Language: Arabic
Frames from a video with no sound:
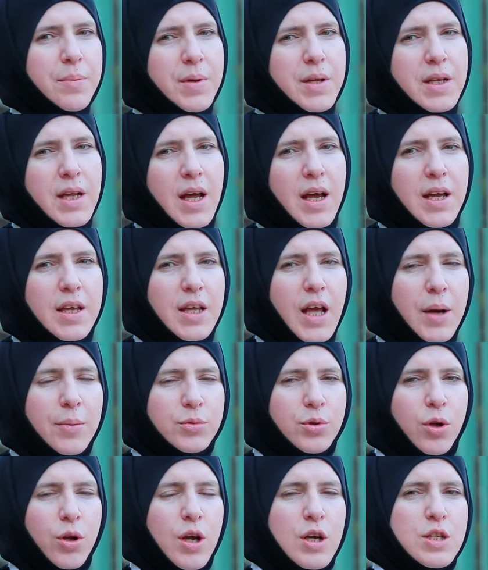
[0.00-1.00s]
منا
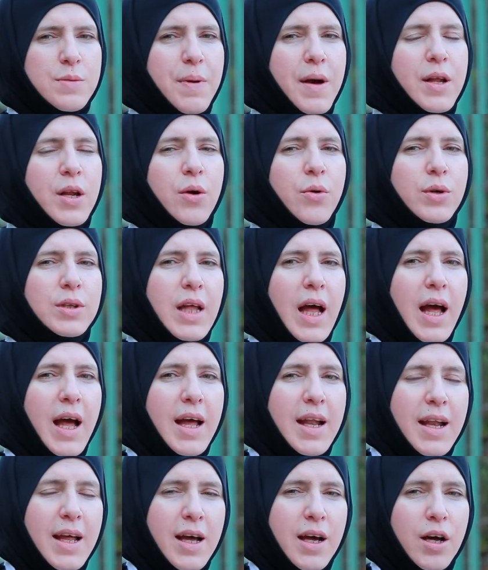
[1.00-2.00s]
يعبد الله سبحانه
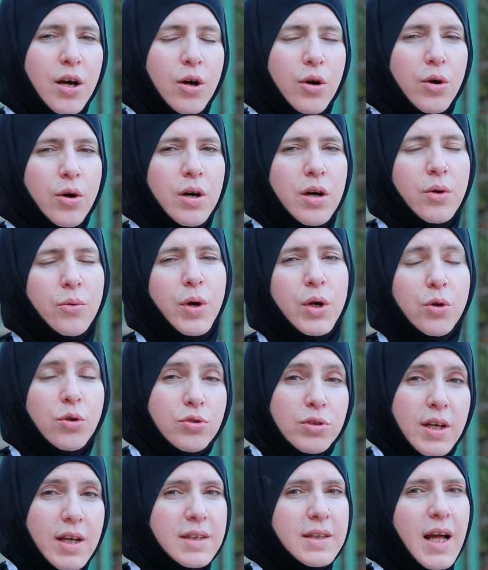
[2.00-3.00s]
وتعالى
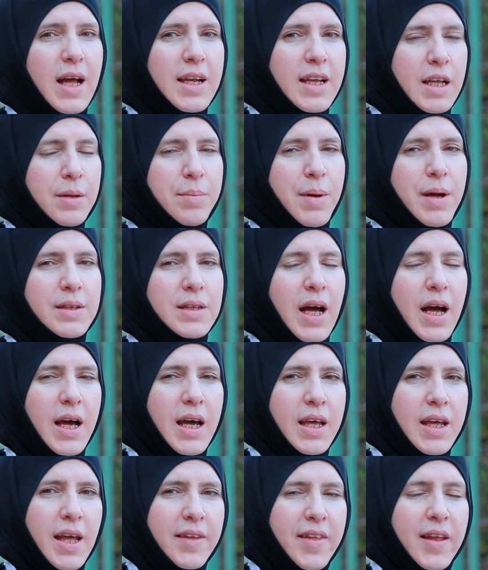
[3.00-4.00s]
ويتقن العبادة
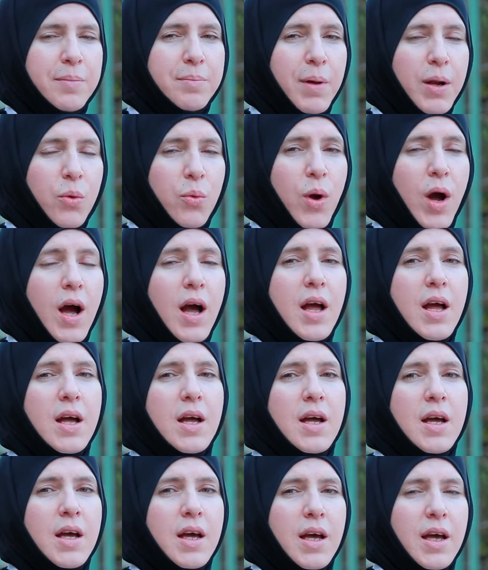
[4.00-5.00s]
أحيانا بل
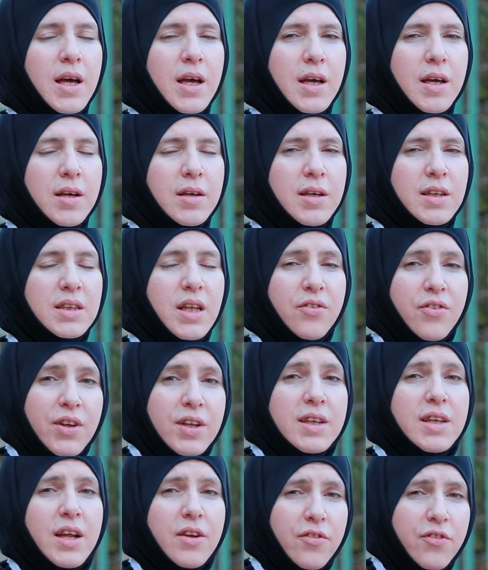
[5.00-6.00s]

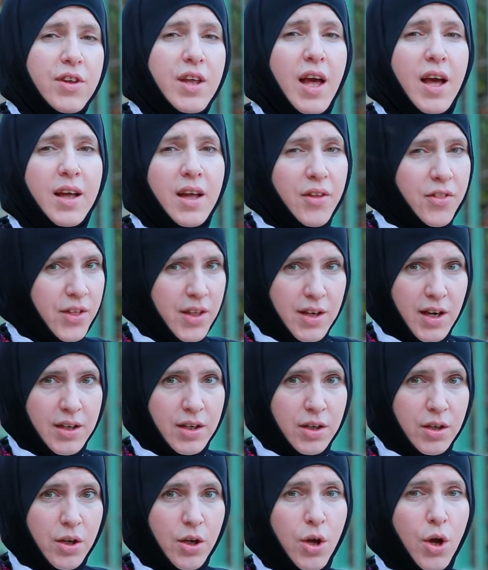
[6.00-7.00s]
ويتفنن آه، فيها كثيرا
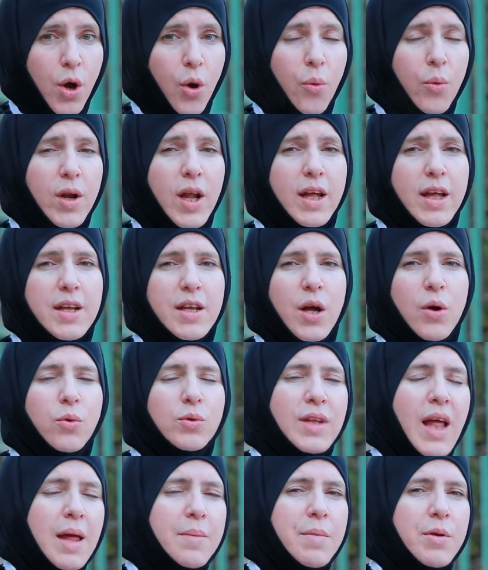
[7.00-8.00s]
ولكنه
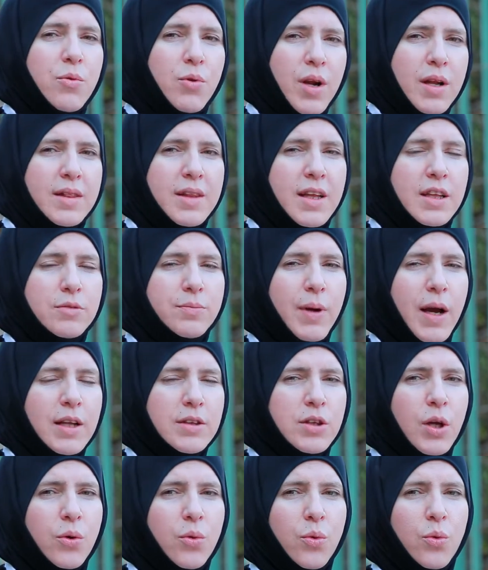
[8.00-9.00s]
دائما يردد
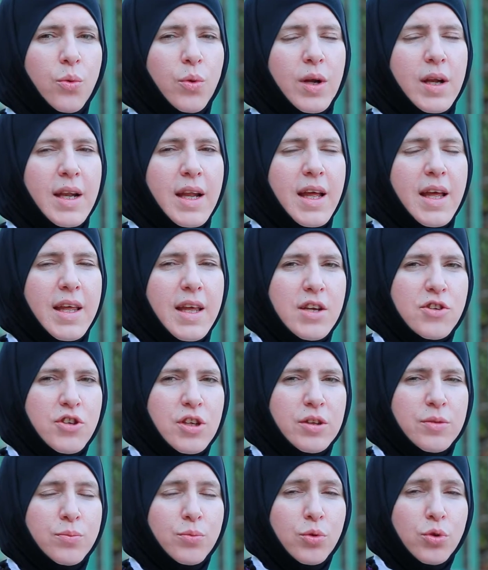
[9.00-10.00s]
بأنه لا
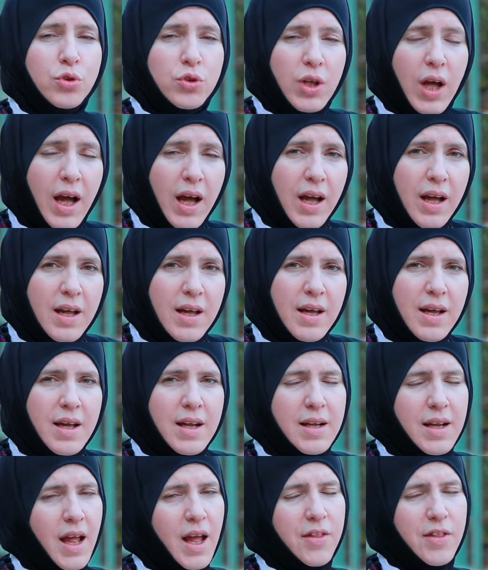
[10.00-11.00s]
يجد متعة
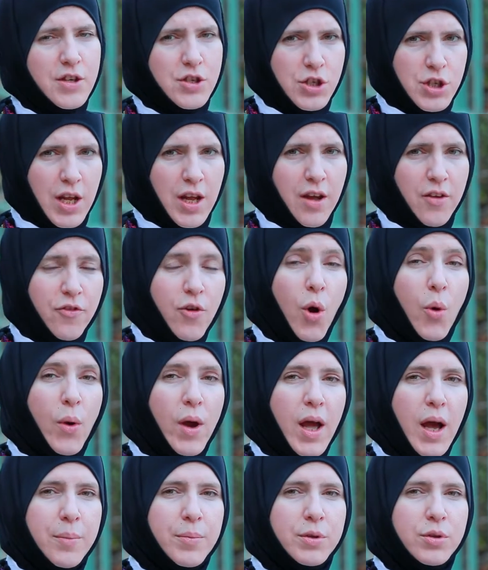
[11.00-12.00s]
لهذا الشيء فهو
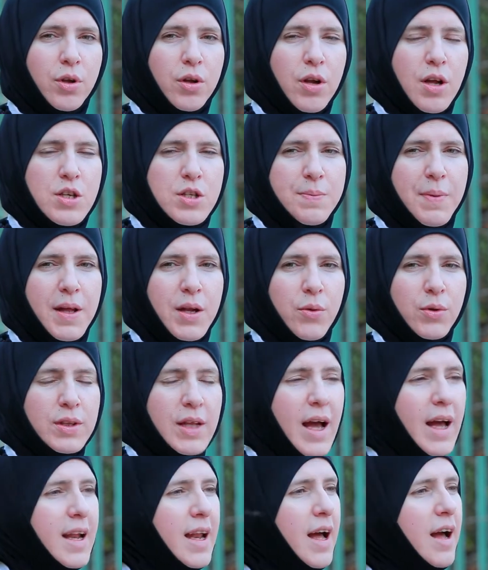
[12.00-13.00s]
يعبد الله سبحانه
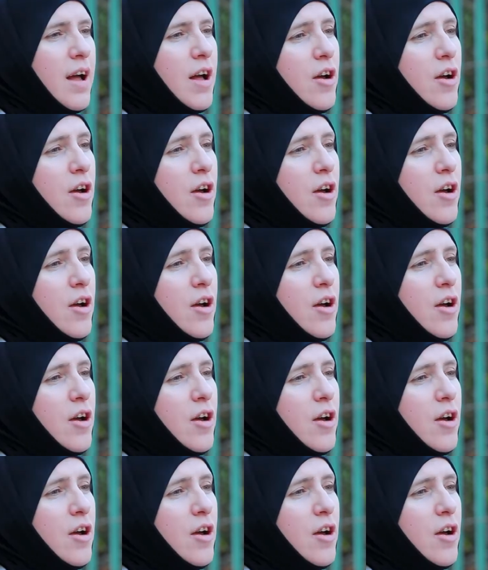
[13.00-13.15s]
وتعالى